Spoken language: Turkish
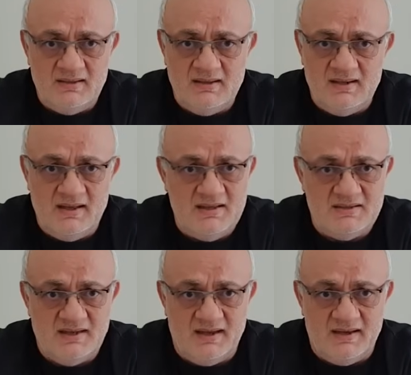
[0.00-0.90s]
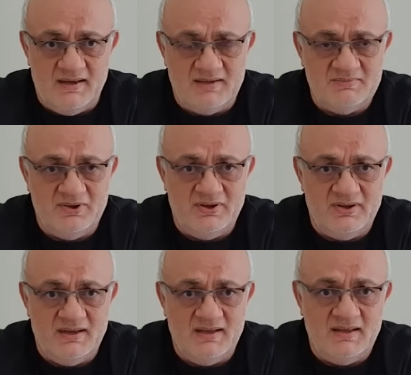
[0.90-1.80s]
yine hikayeler
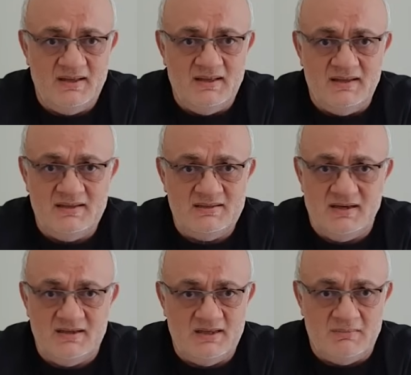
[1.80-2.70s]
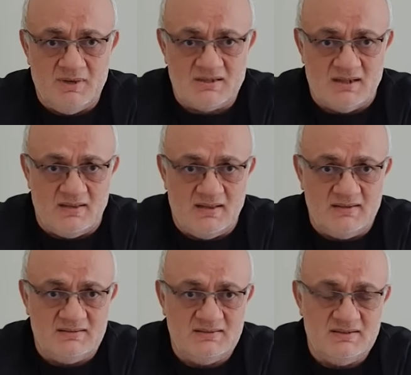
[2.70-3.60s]
böyle hikayeden masallar,